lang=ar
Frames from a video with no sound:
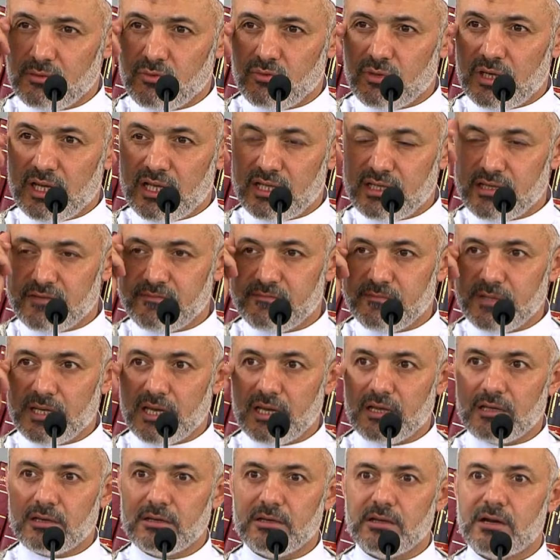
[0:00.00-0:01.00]
والهدف من
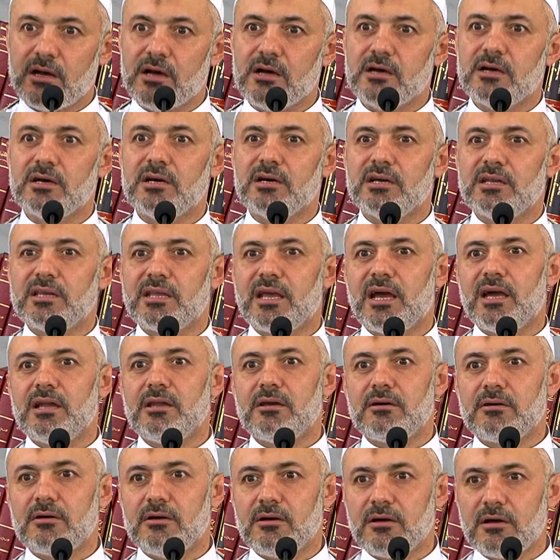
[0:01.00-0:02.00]
القراءه ان
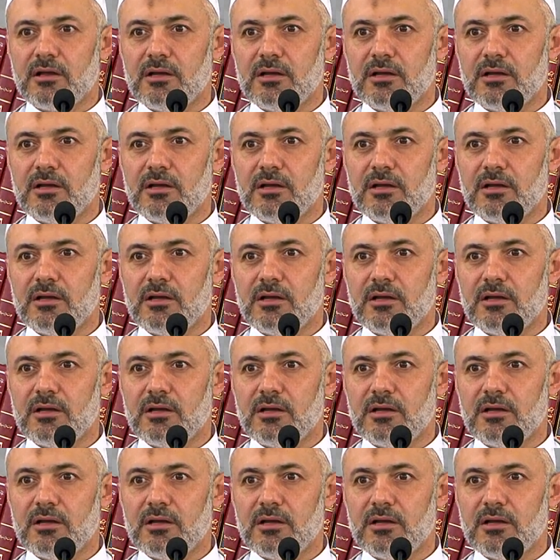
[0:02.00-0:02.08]
يعلق